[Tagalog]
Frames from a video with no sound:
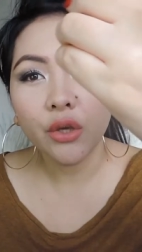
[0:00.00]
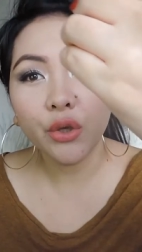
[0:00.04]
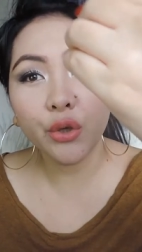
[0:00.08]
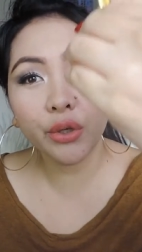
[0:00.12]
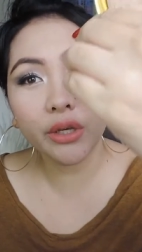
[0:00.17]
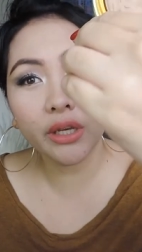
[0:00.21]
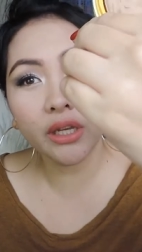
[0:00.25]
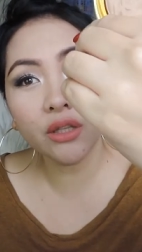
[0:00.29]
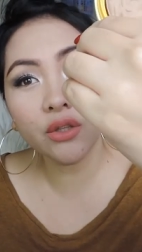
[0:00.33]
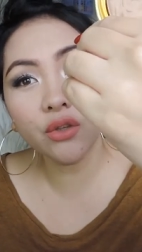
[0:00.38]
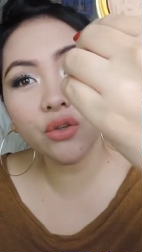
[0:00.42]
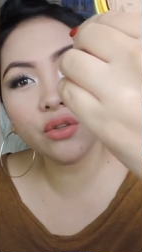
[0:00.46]

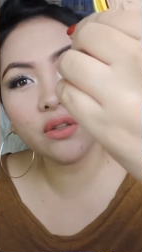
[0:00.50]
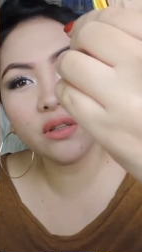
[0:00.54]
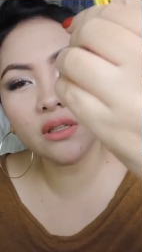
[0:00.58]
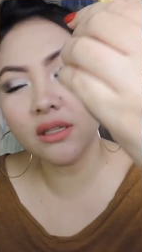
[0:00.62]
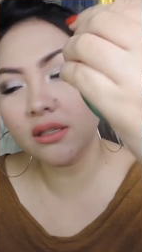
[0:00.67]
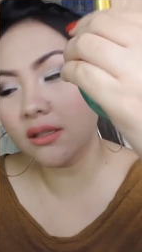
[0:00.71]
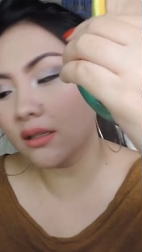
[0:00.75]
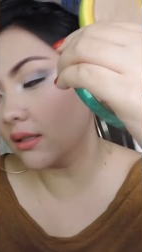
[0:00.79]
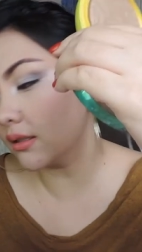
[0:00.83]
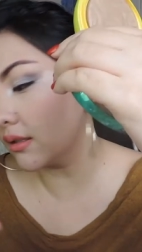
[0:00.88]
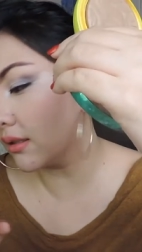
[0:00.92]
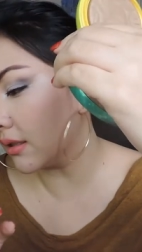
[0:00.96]
You can use
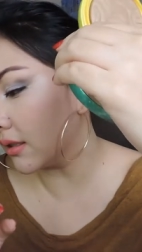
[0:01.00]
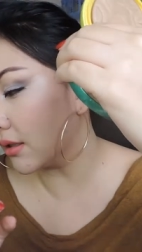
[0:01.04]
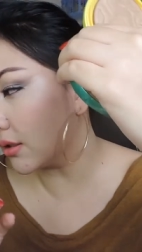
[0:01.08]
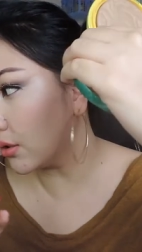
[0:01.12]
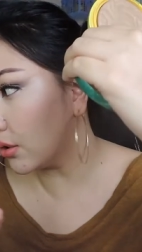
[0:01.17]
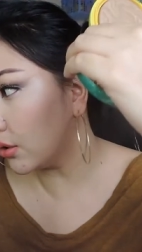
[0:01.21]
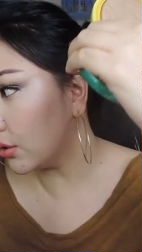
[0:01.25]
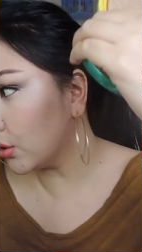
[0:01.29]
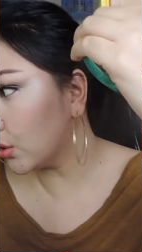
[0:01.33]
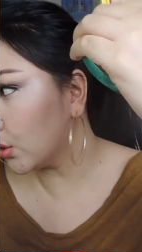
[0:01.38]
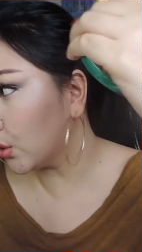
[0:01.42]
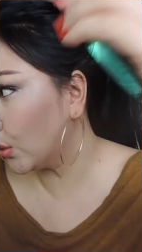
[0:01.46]
this as a
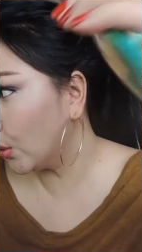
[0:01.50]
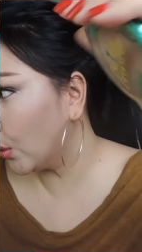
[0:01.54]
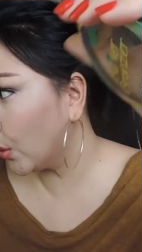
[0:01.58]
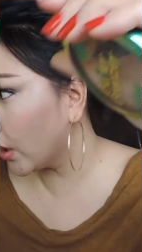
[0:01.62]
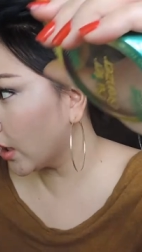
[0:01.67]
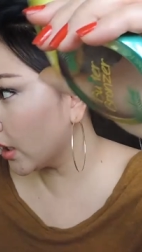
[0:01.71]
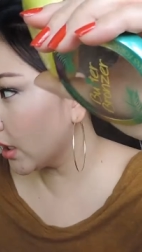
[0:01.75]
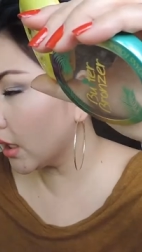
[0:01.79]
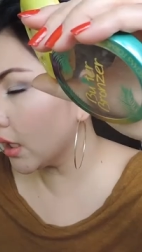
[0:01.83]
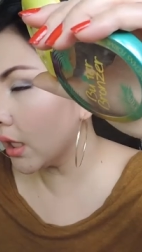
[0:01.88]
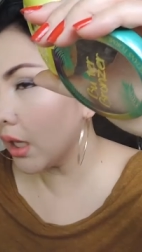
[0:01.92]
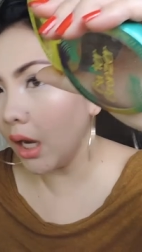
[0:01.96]

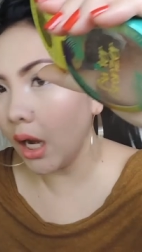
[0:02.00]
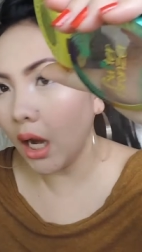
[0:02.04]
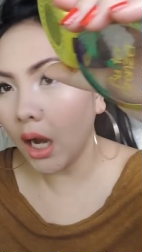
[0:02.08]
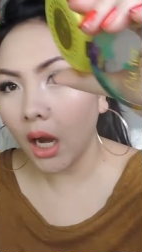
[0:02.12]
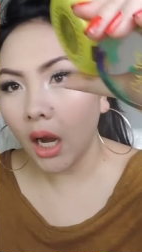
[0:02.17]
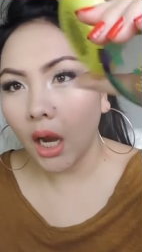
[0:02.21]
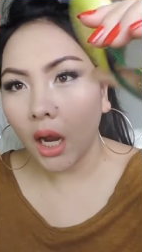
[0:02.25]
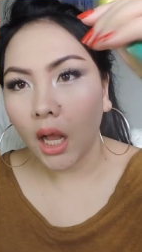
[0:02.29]
contour.